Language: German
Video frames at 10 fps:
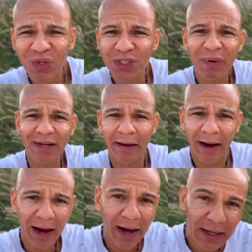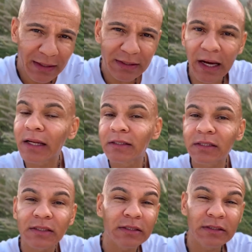dass man erahnen kann,
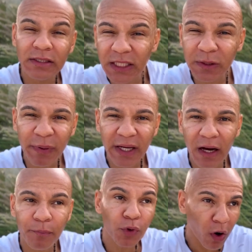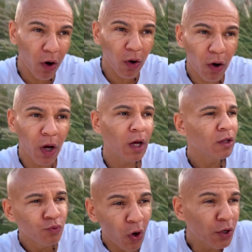dass ich ein Sixpack habe. Ja,
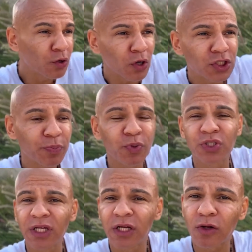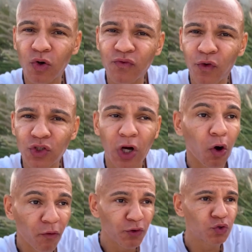ja, 99% Prozent da draußen würden sagen,
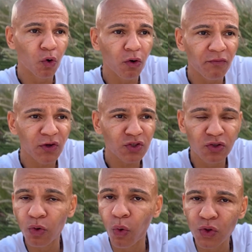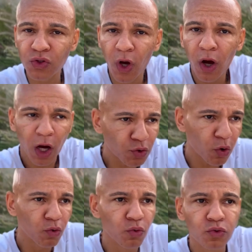äh, wieso, was ist denn los, hat
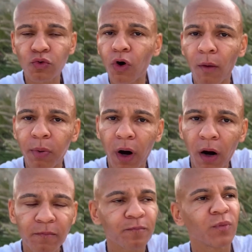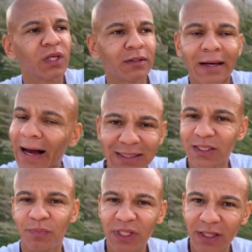doch einen guten Körper.
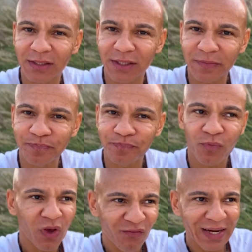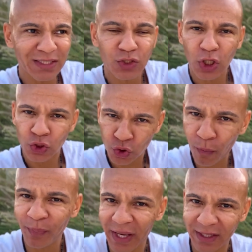Akzeptiere ich nicht, weil es
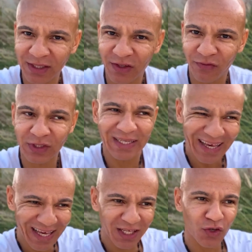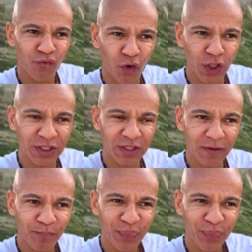subjektiv ist. Ich wollte